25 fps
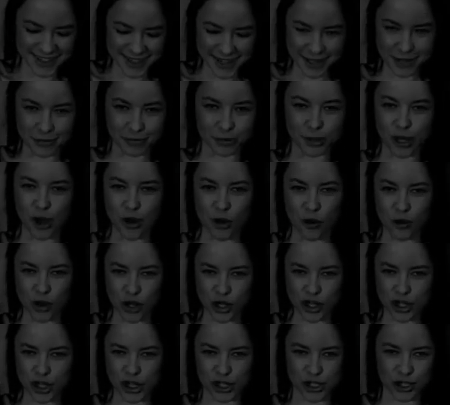Это плохой
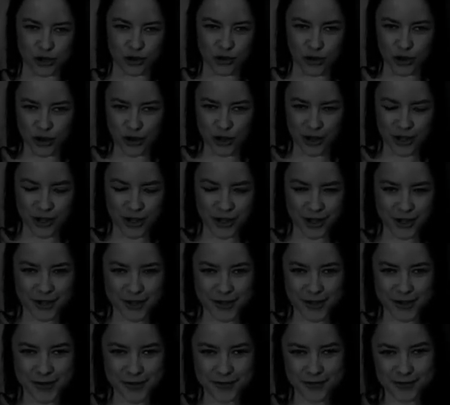режиссер.
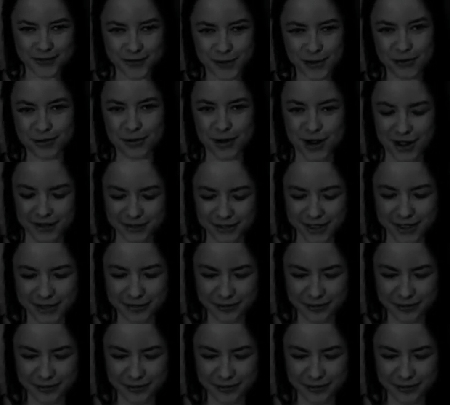Ну, правда.